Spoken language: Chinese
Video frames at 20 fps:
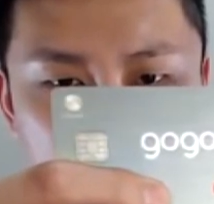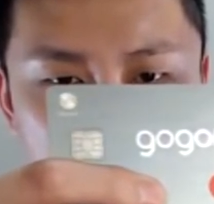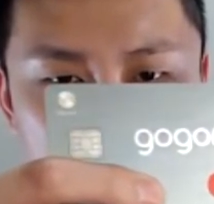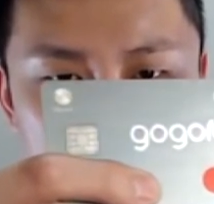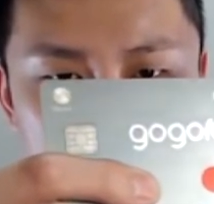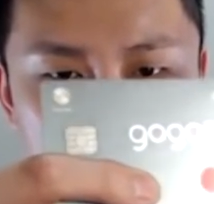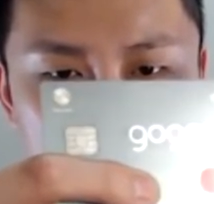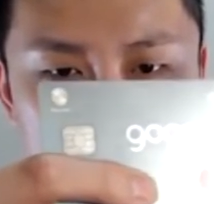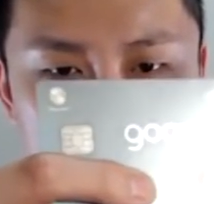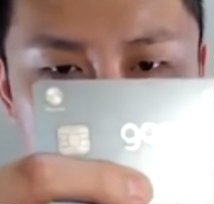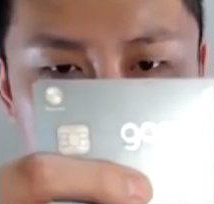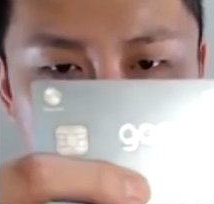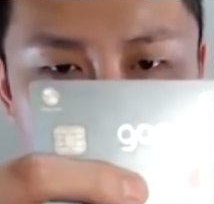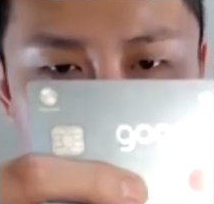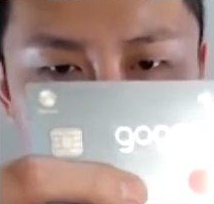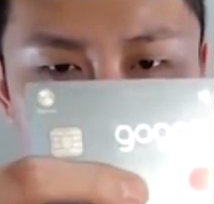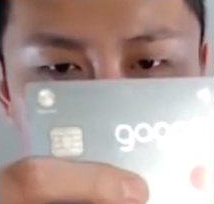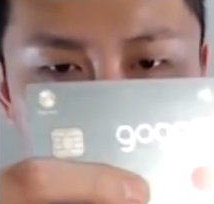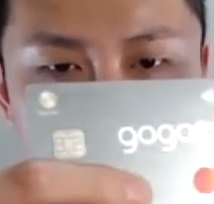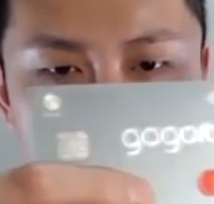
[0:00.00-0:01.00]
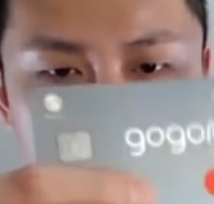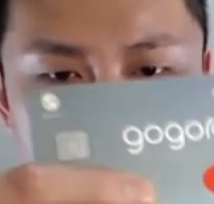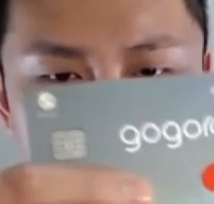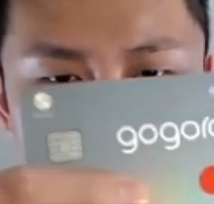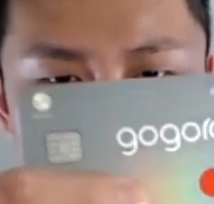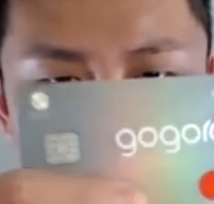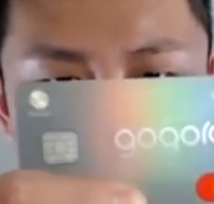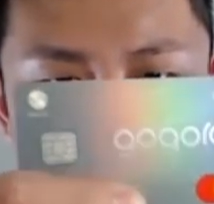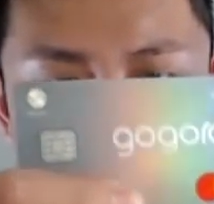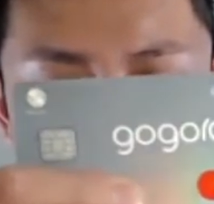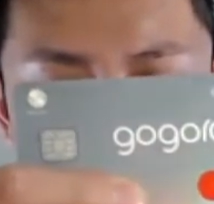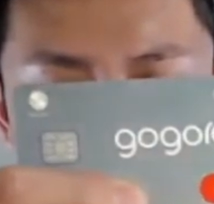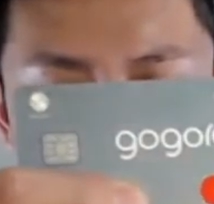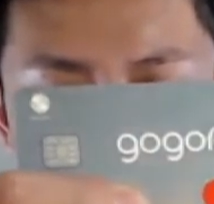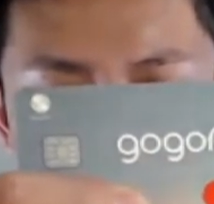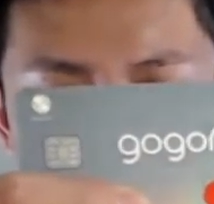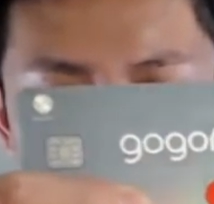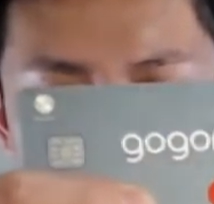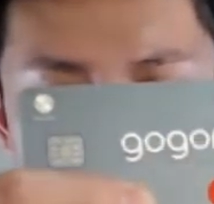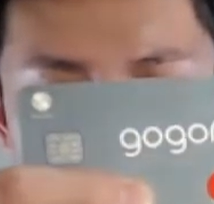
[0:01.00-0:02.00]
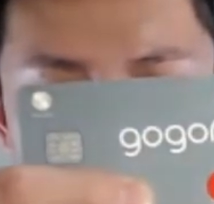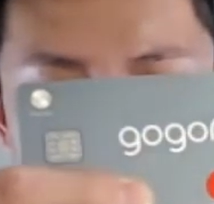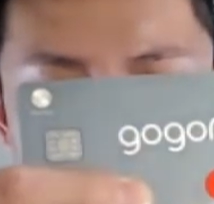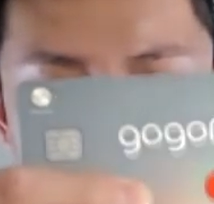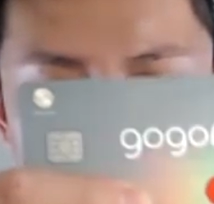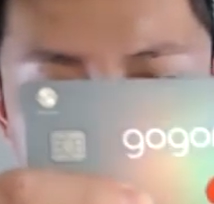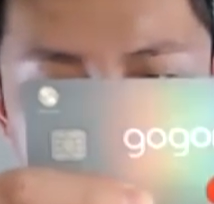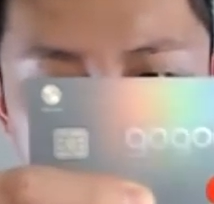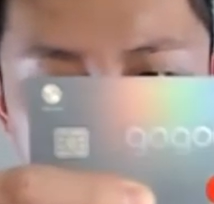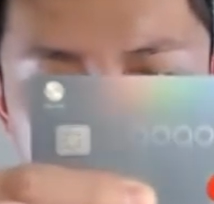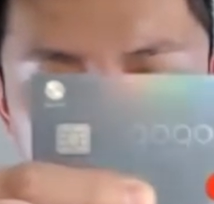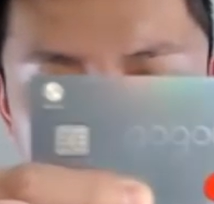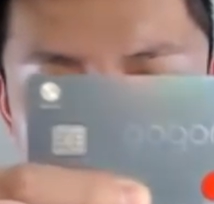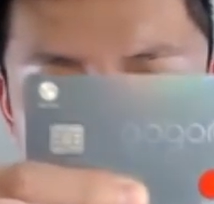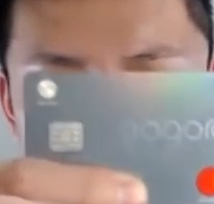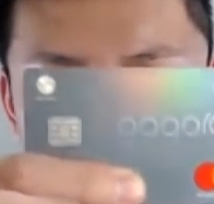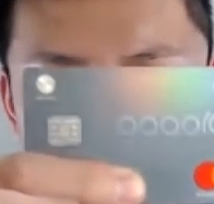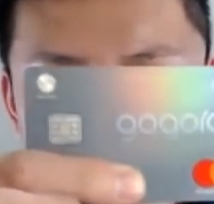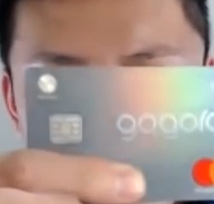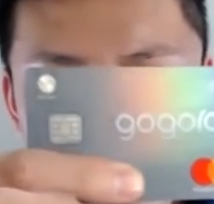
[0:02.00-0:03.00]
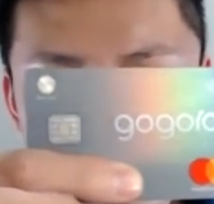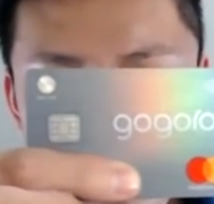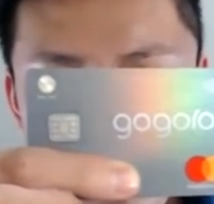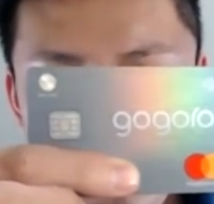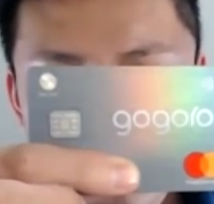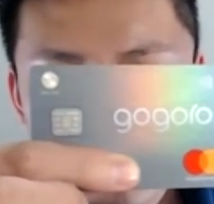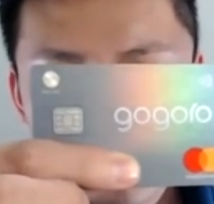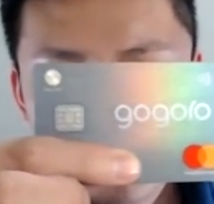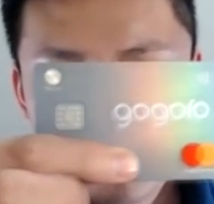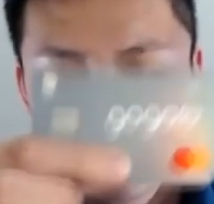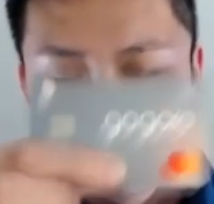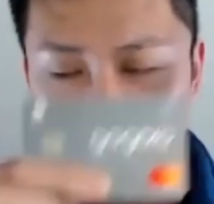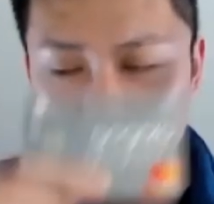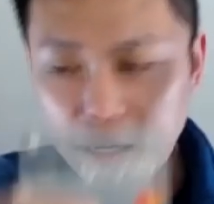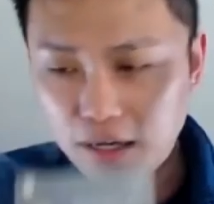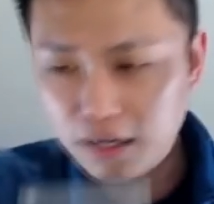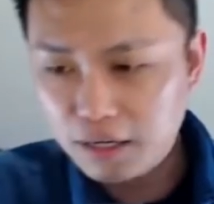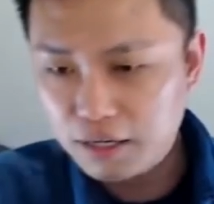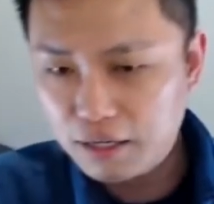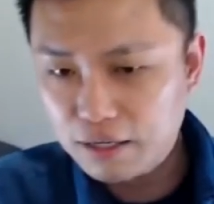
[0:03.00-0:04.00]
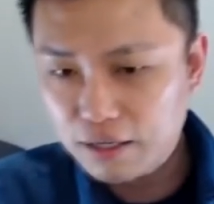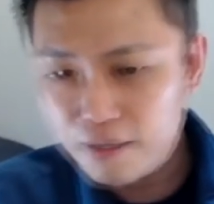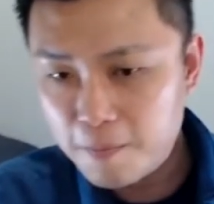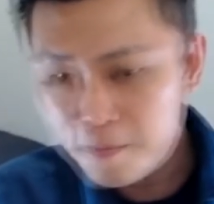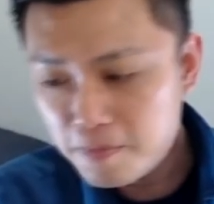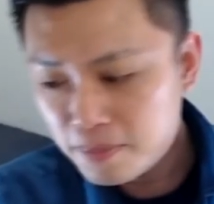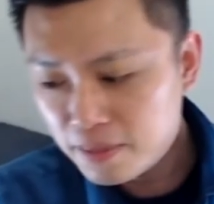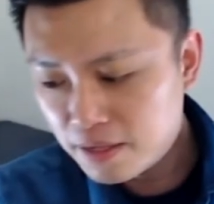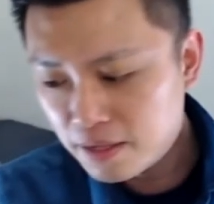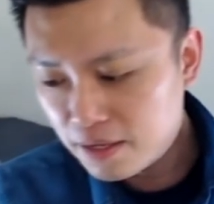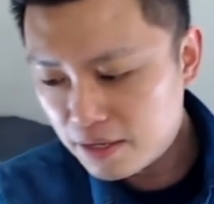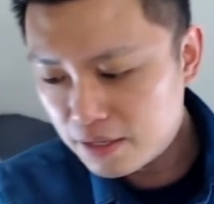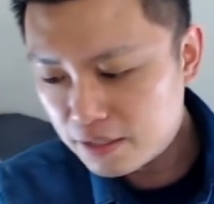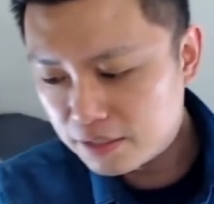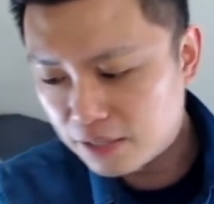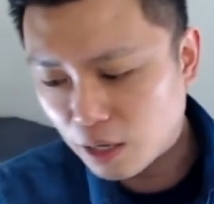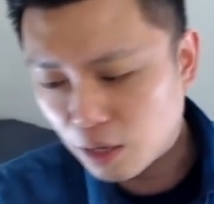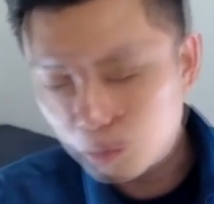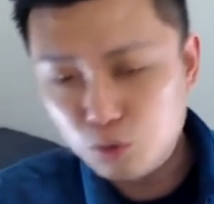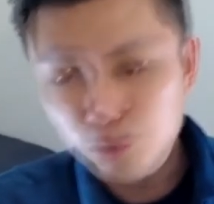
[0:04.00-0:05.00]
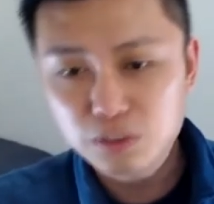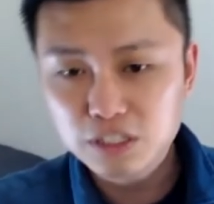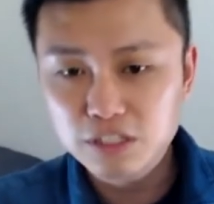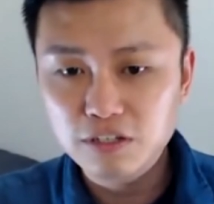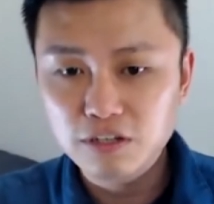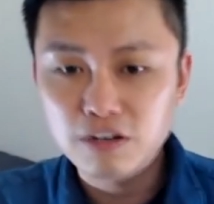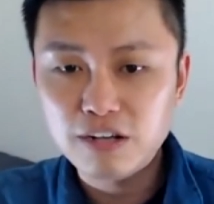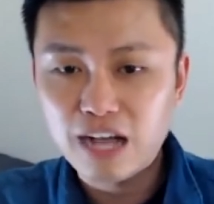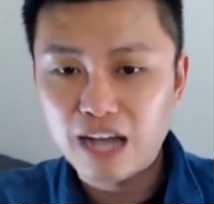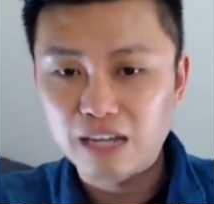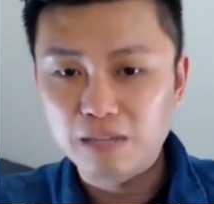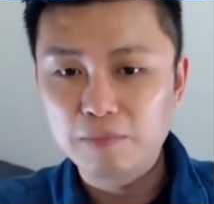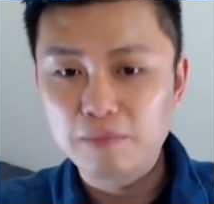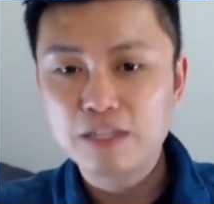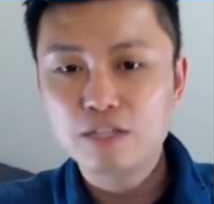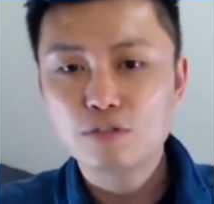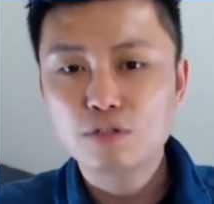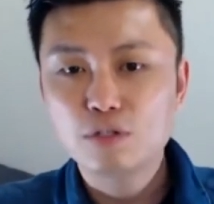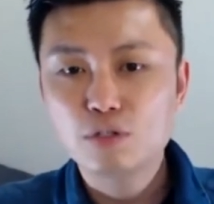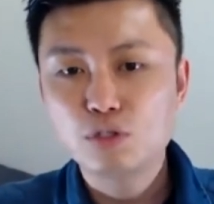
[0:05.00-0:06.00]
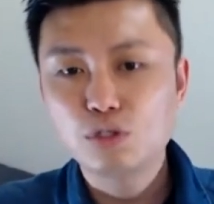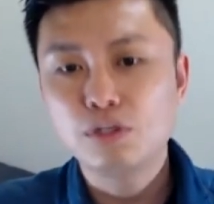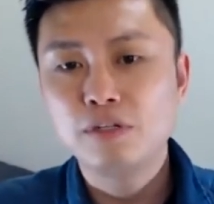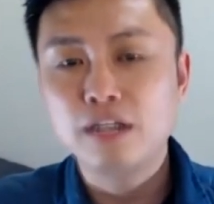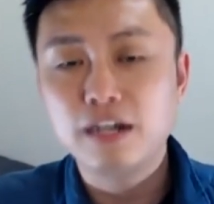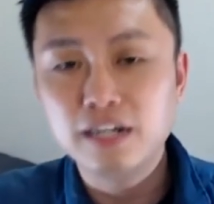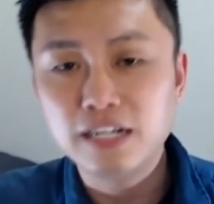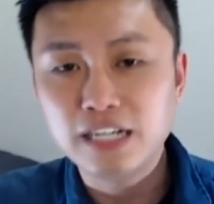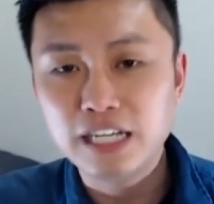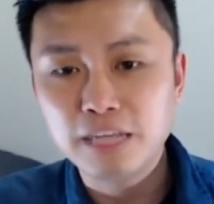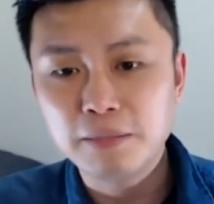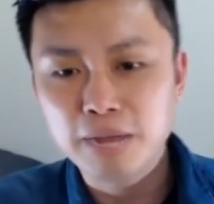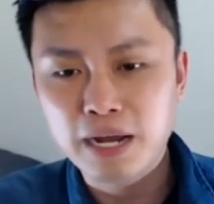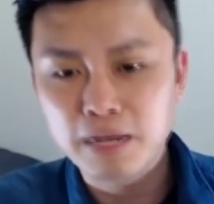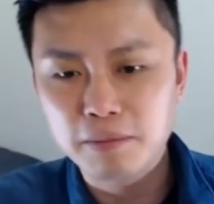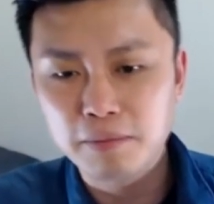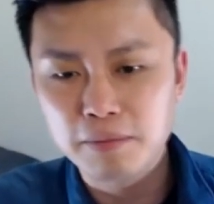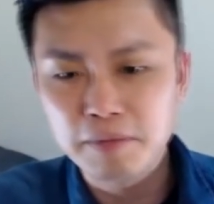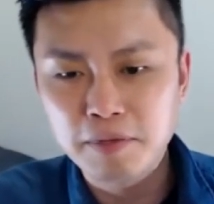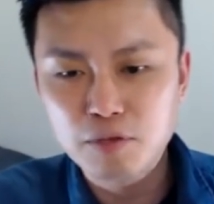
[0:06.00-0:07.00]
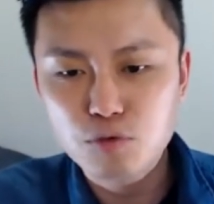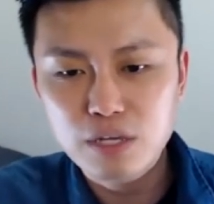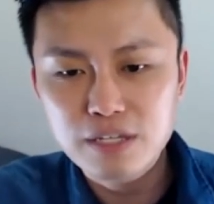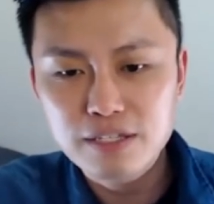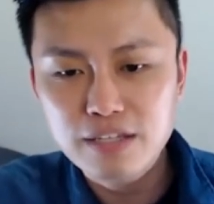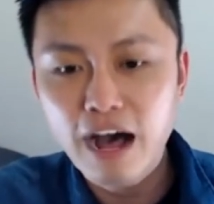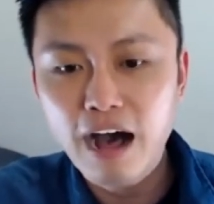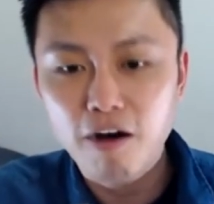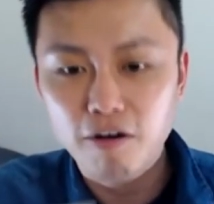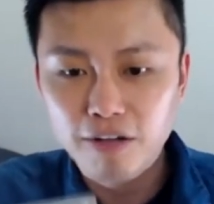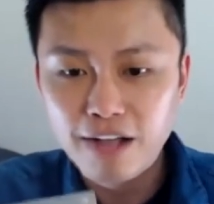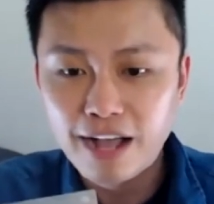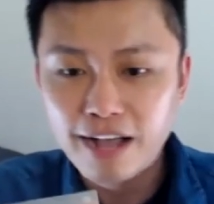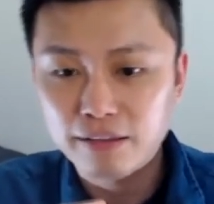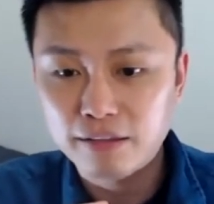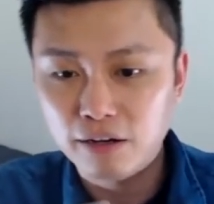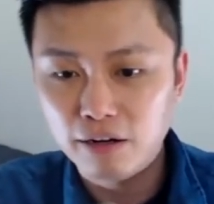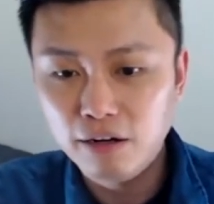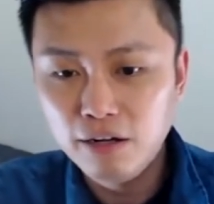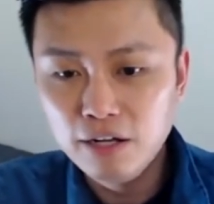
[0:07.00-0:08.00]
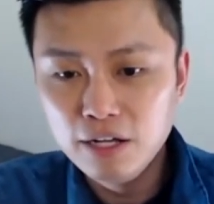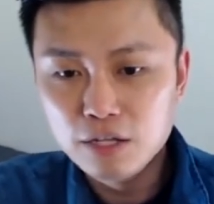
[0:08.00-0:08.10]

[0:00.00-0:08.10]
谓的那种彩虹的光泽，然后有法斯纹，它其实算是呃少数信用卡里面就是去年二零一八年里面算是好看哦。